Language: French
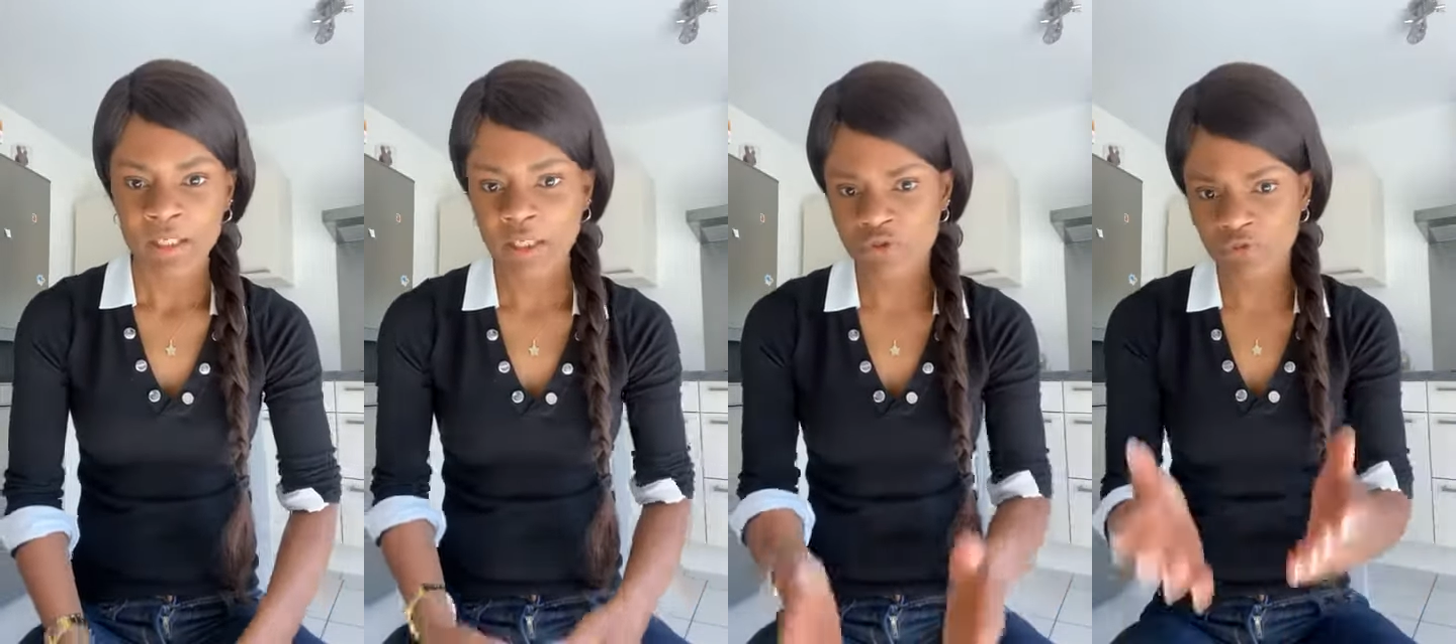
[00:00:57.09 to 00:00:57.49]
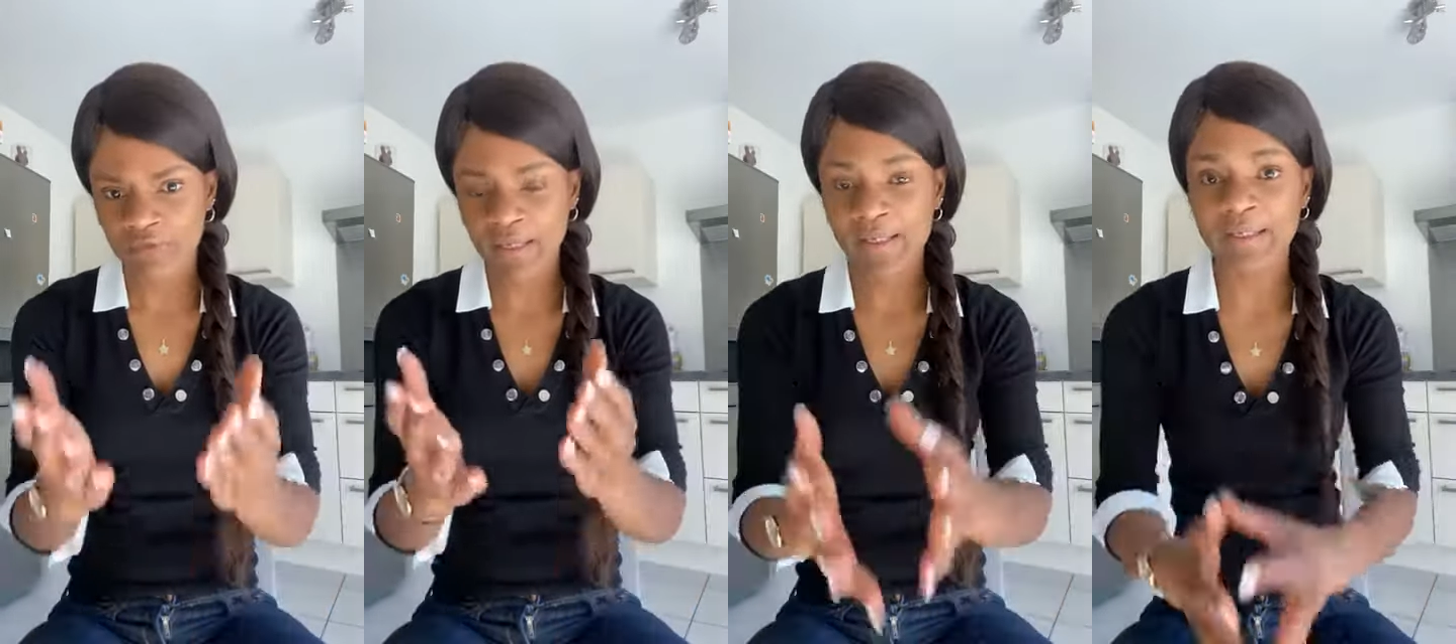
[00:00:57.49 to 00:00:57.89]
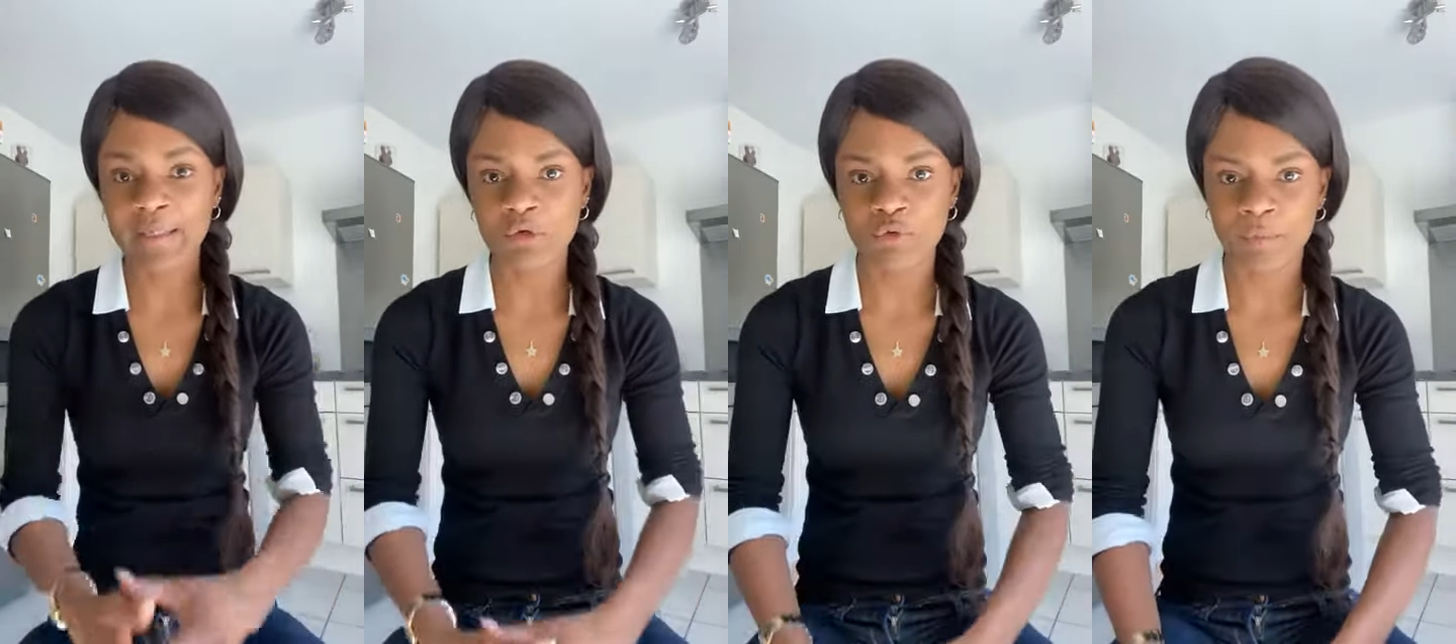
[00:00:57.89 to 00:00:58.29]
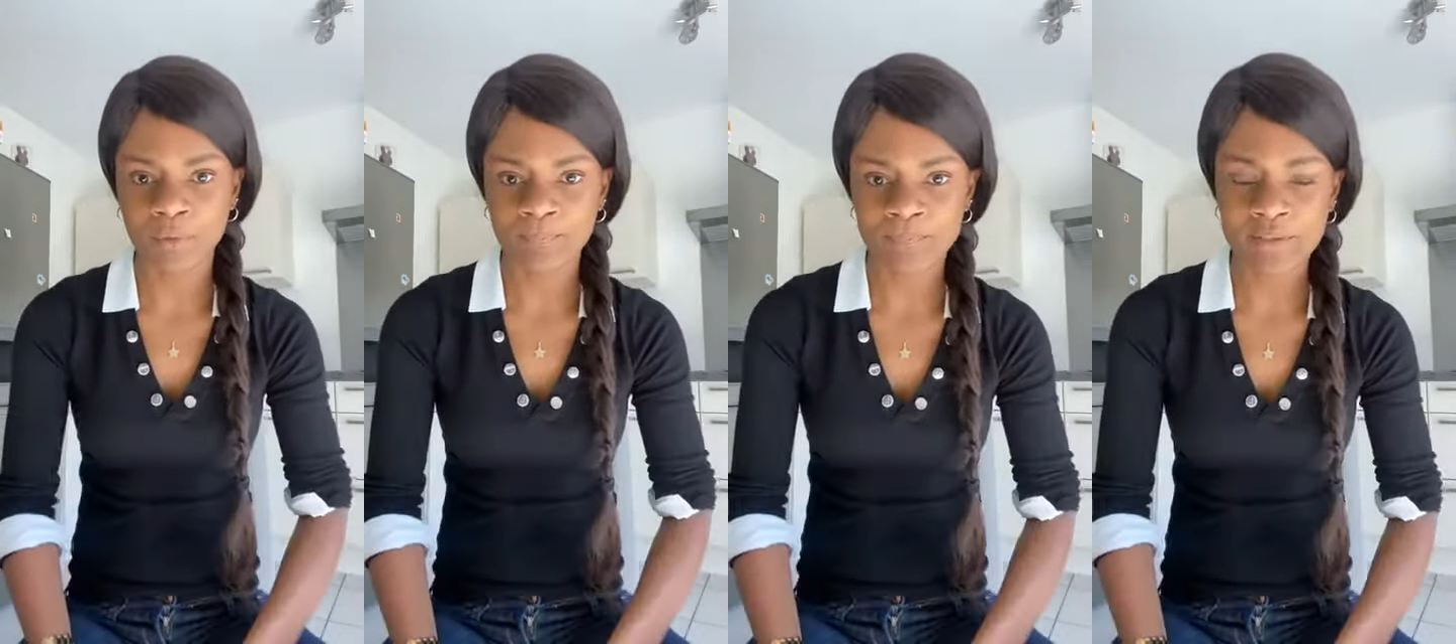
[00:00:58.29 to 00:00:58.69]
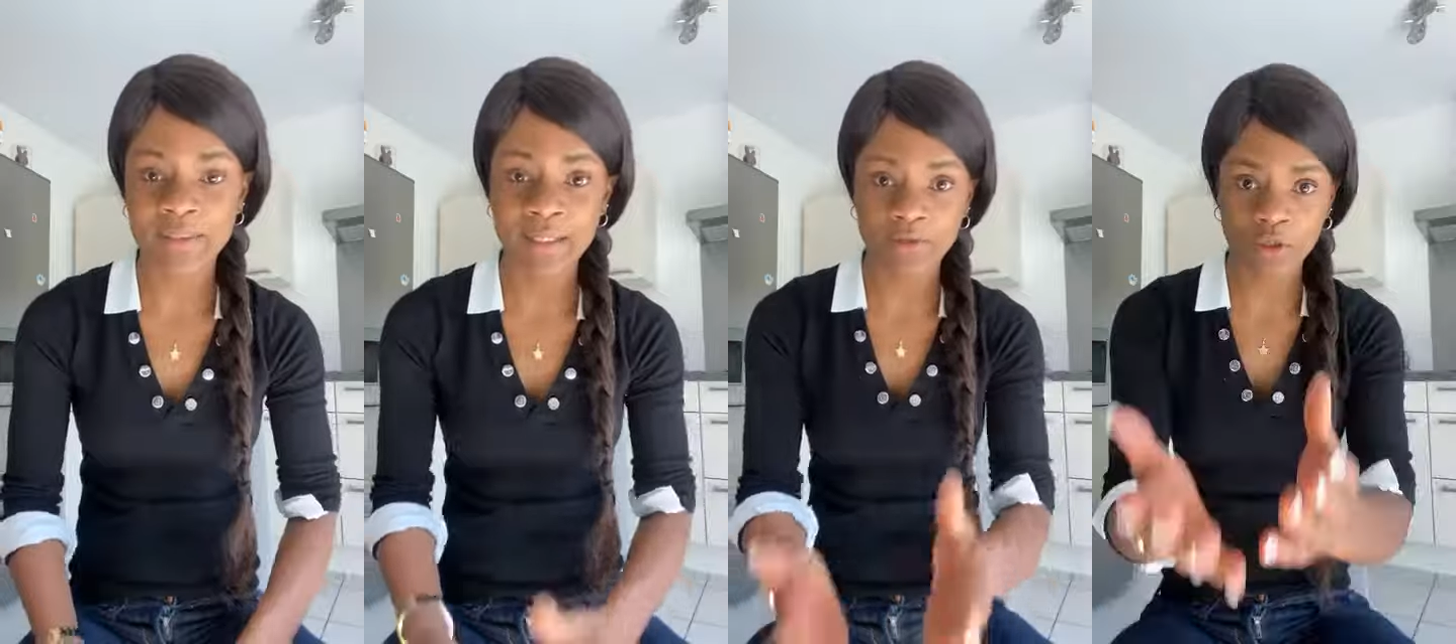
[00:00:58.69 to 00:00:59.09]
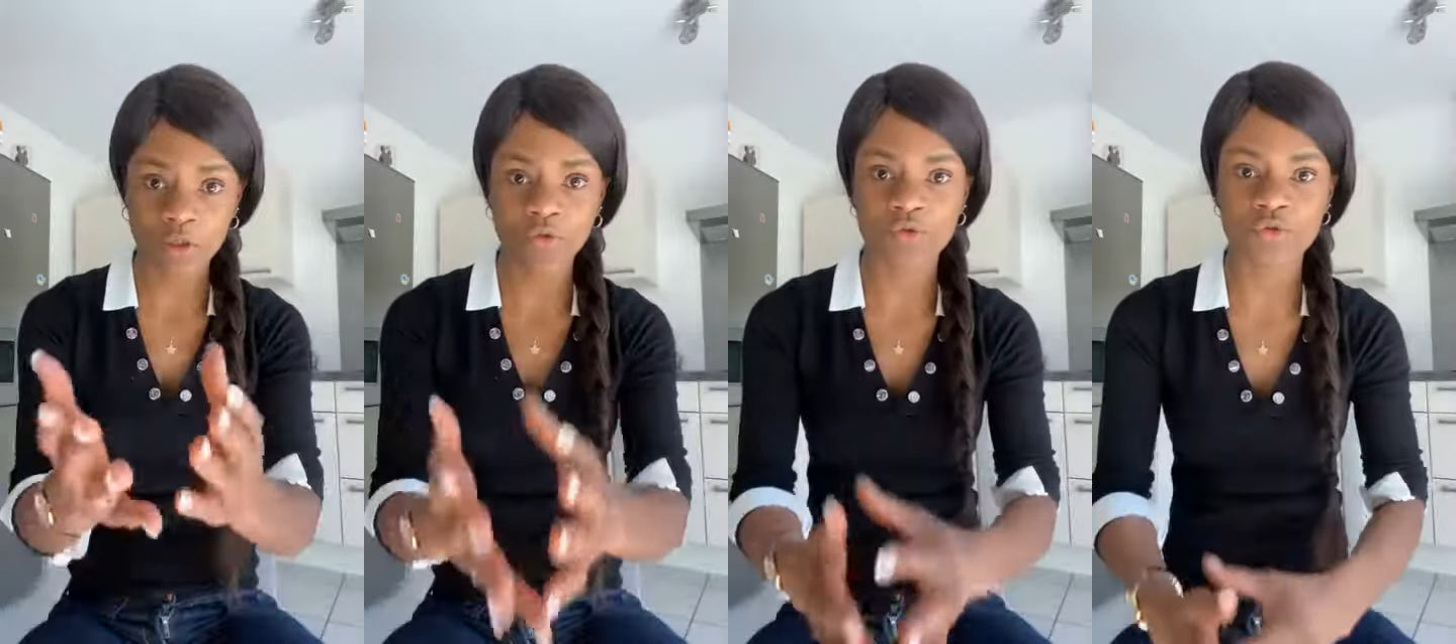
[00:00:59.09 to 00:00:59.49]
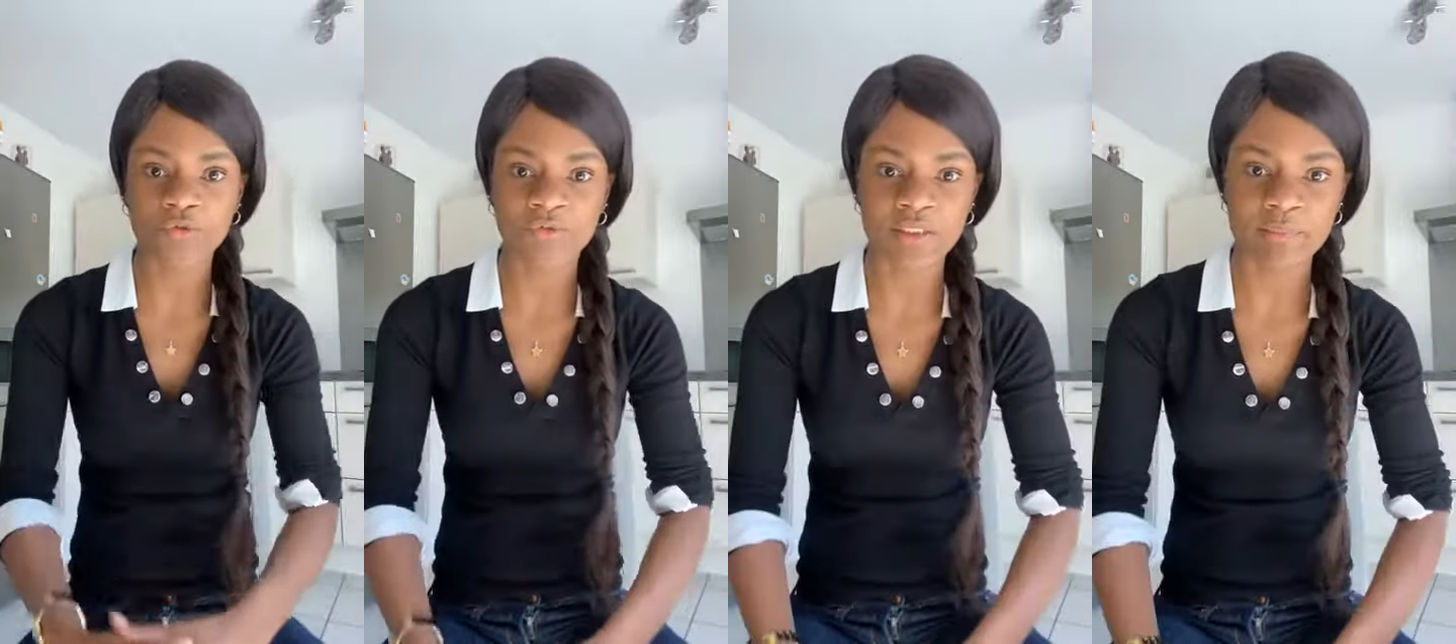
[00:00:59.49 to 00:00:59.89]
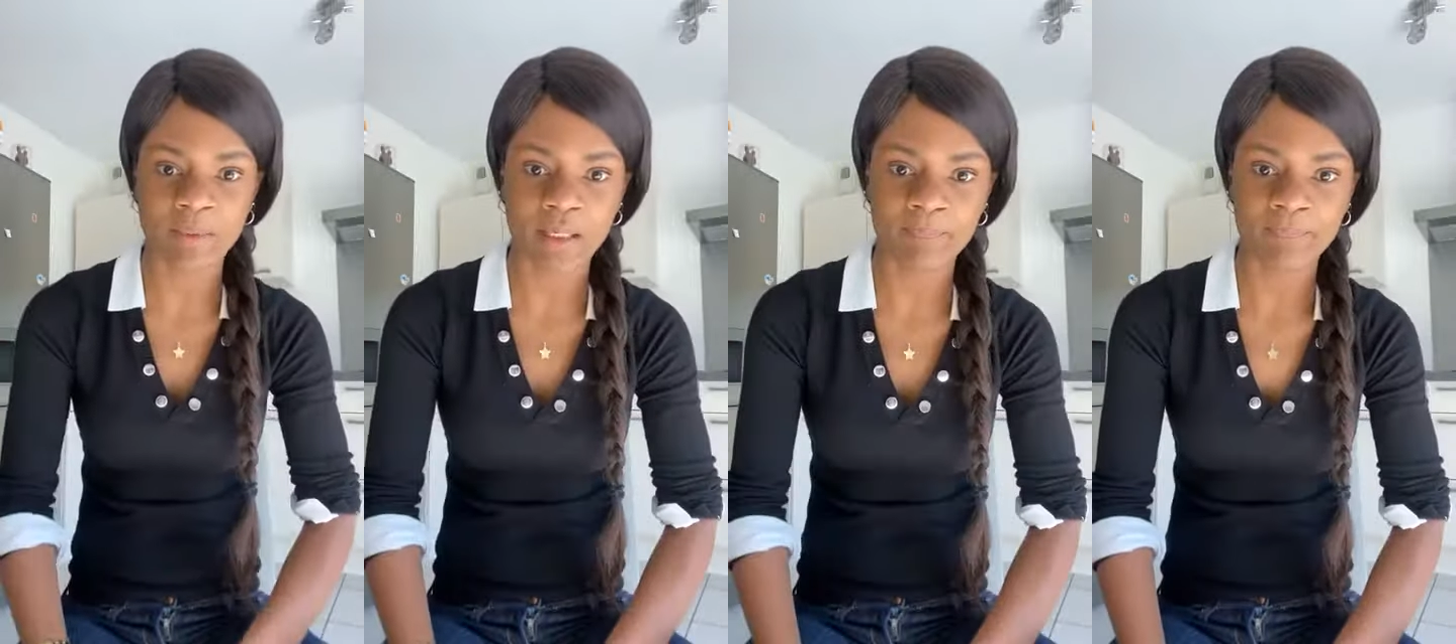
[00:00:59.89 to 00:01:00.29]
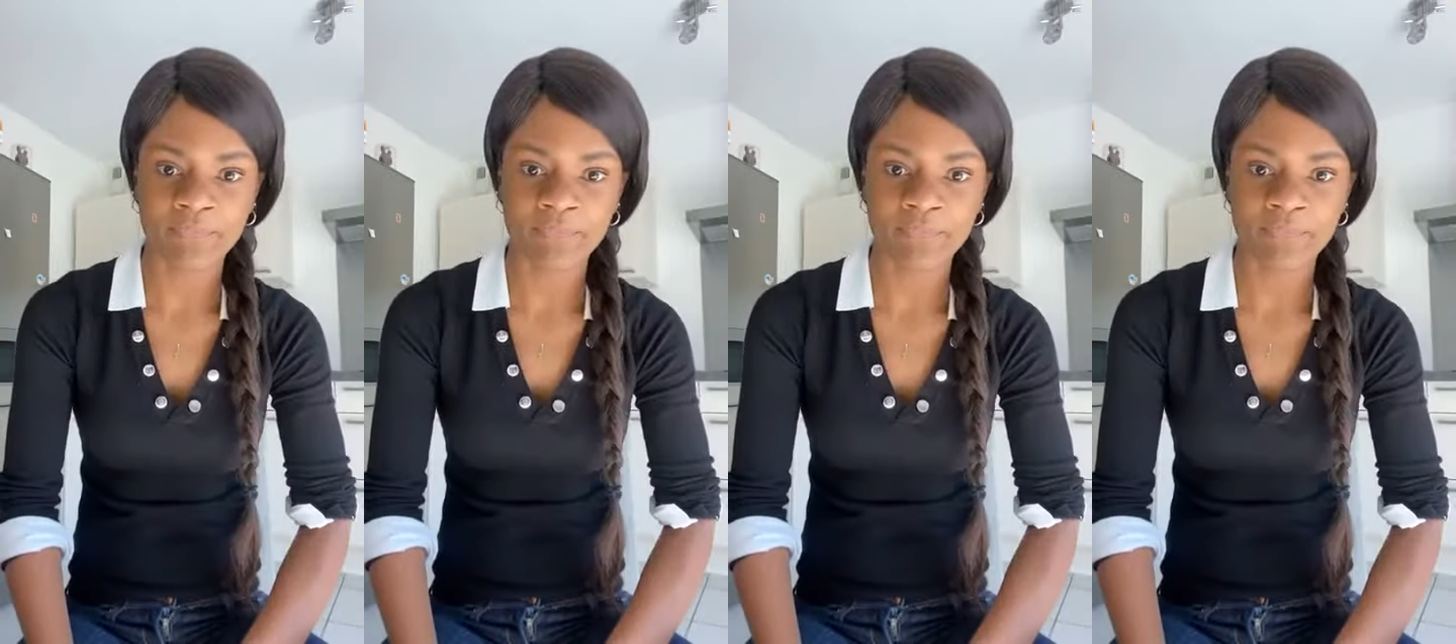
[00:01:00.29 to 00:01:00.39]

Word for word: Et je vais également, si les cœurs ne suffisent pas,